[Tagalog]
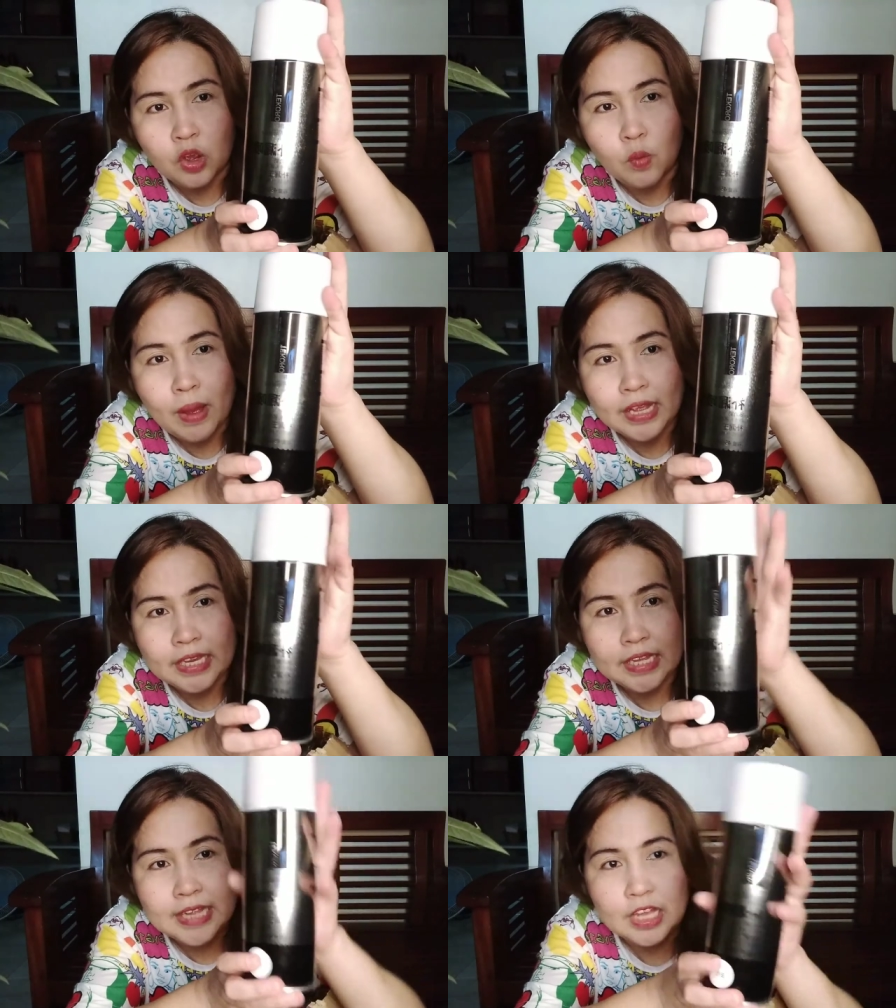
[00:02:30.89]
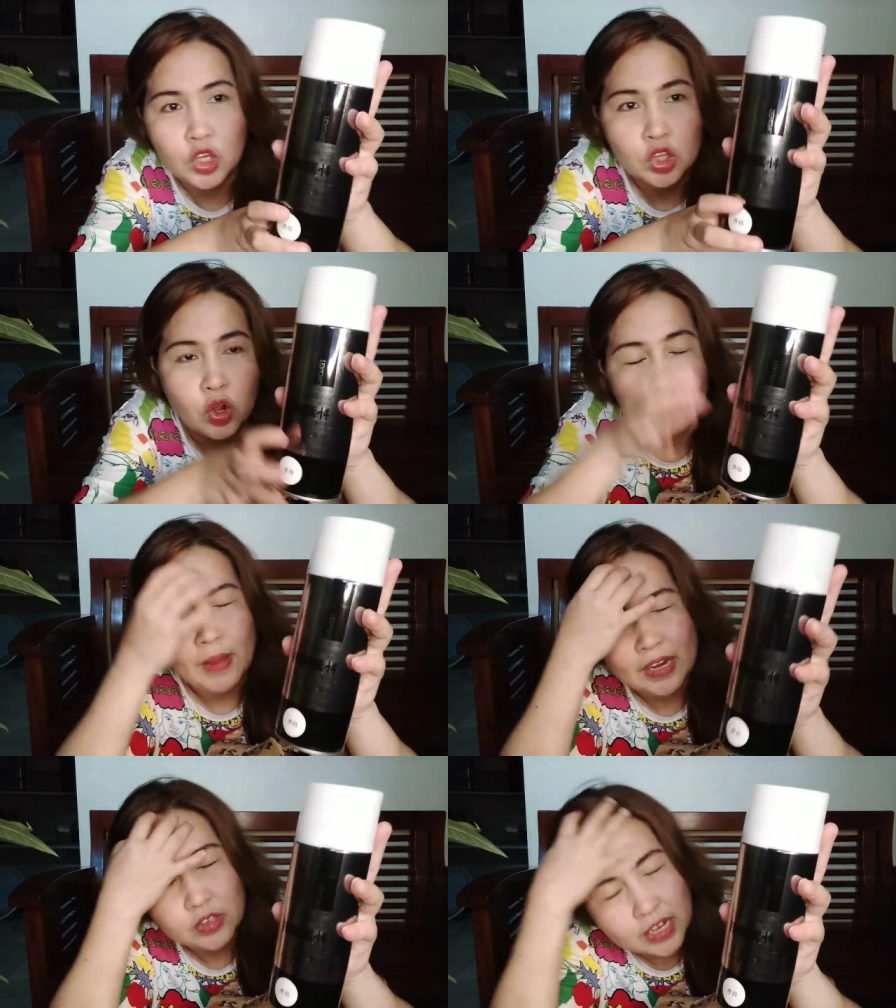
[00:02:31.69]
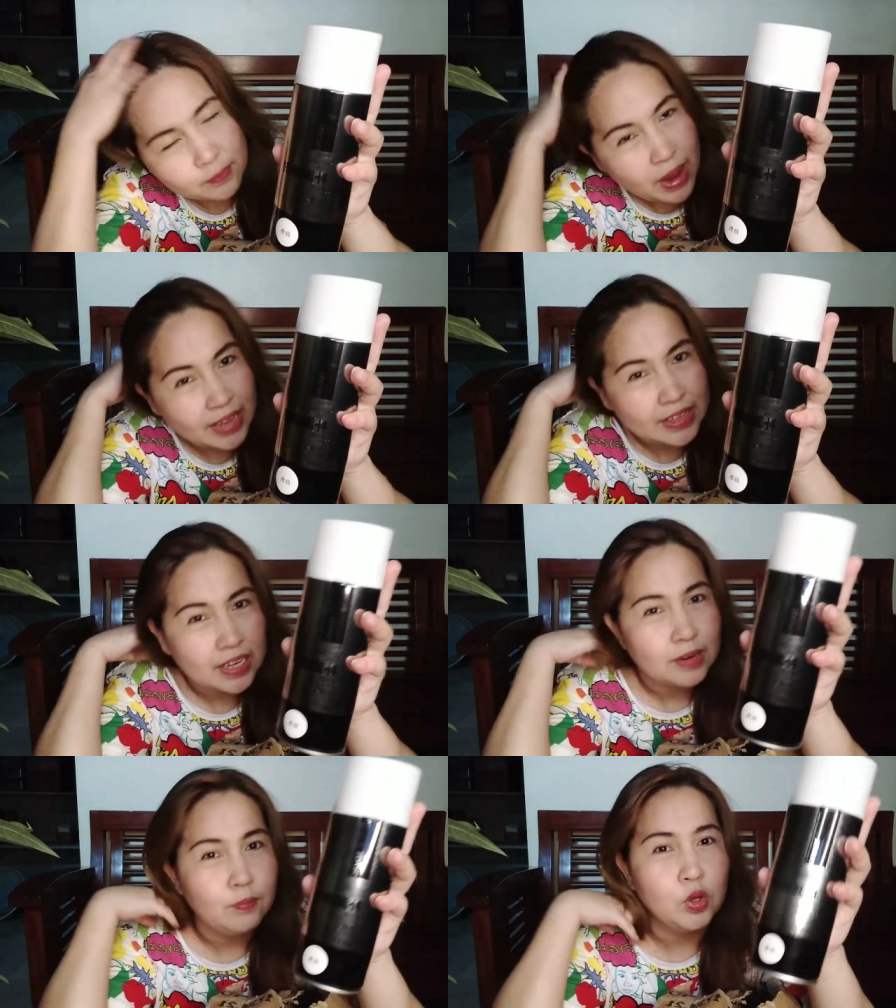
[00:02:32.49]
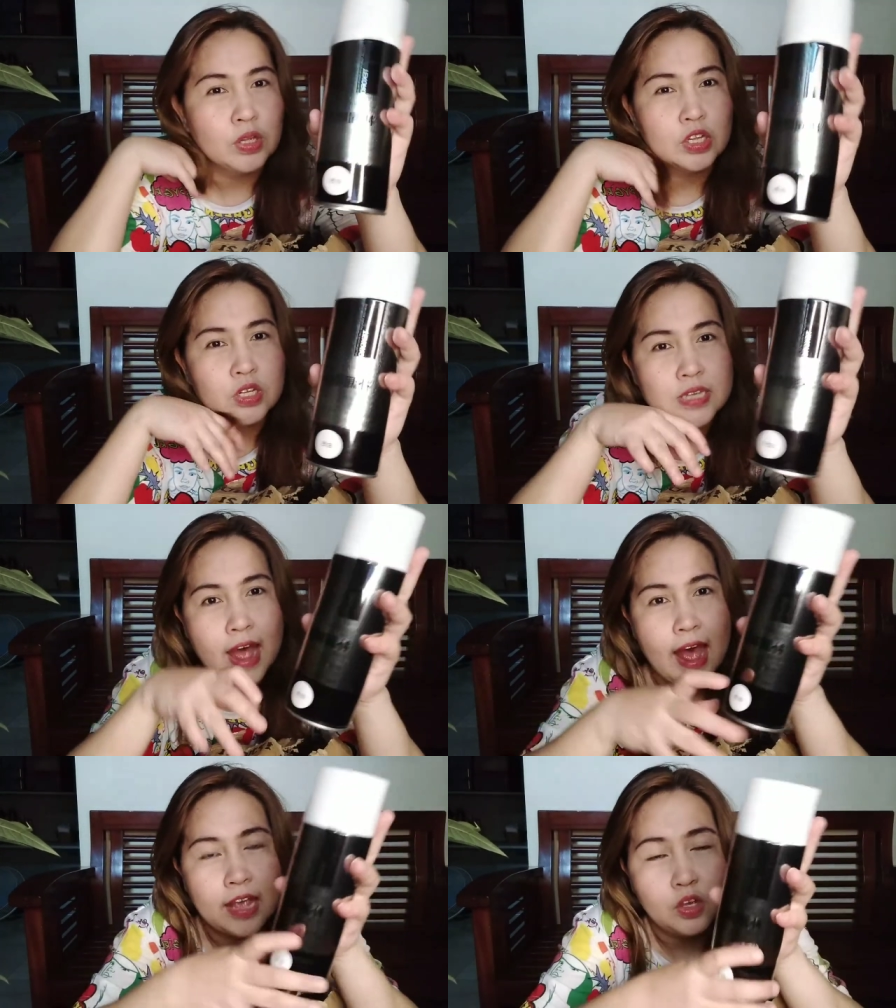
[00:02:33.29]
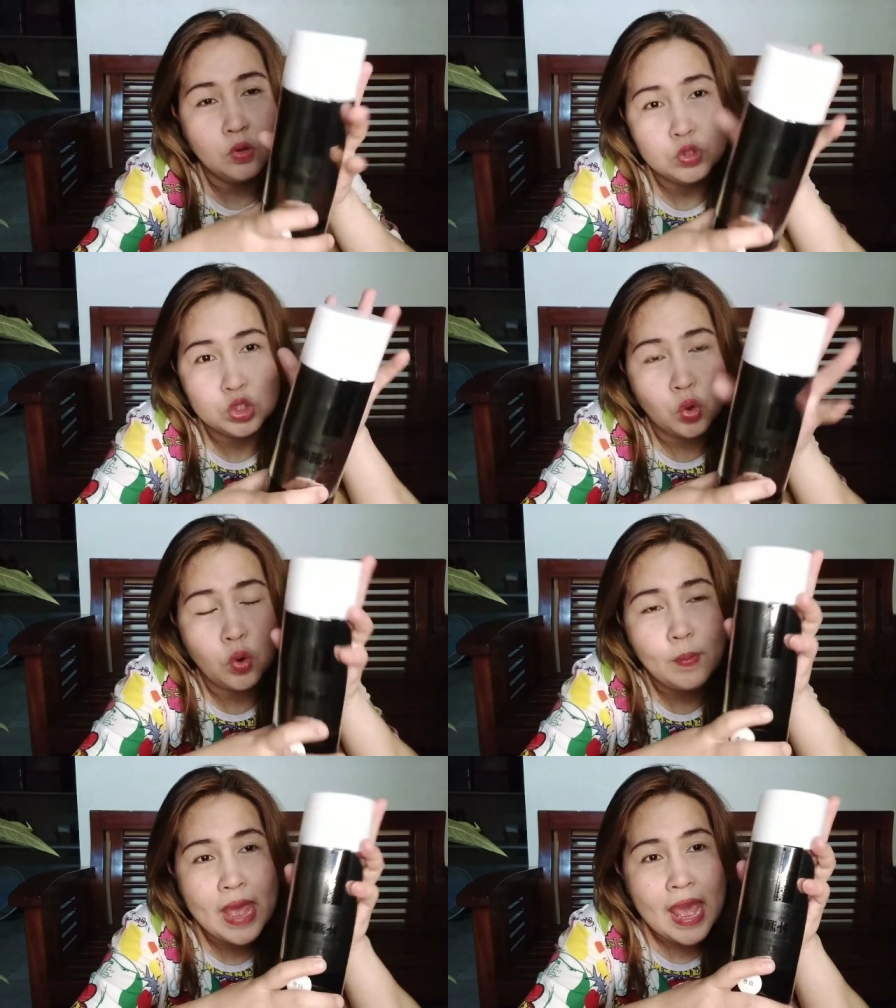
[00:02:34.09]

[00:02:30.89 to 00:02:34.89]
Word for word: Kung makikita nyo to, meron na rin mga nag-review nito sa YouTube.